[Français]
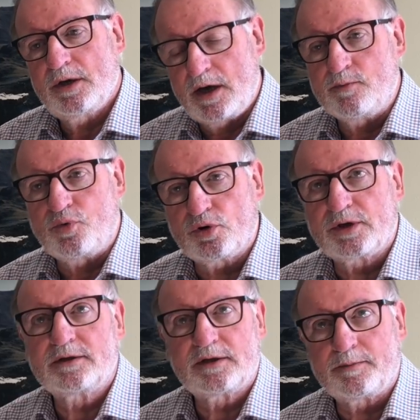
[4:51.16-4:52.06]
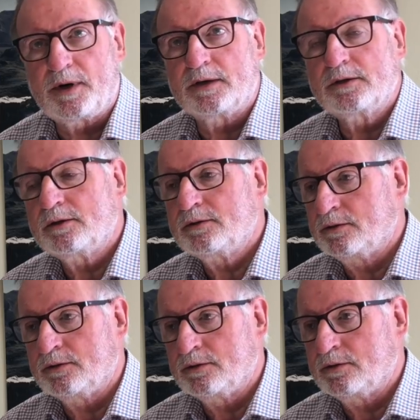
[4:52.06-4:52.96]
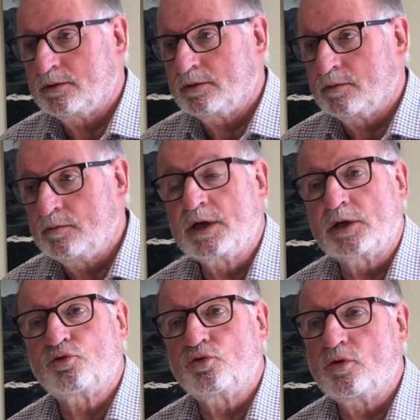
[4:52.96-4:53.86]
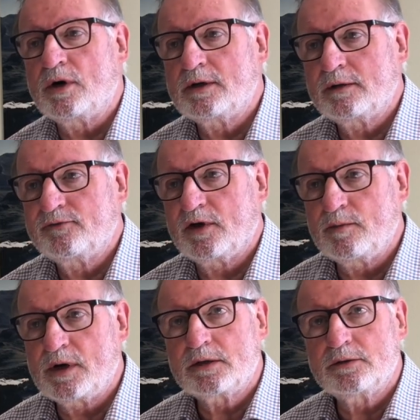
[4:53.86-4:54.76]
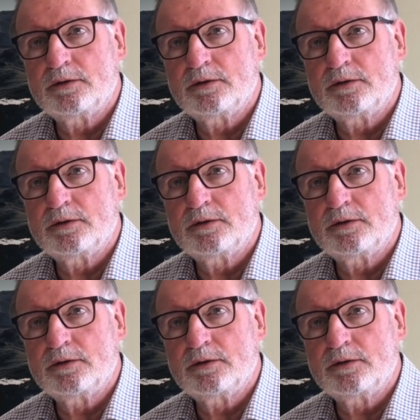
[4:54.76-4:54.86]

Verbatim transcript: importantes à prendre, mais quand on aura vraiment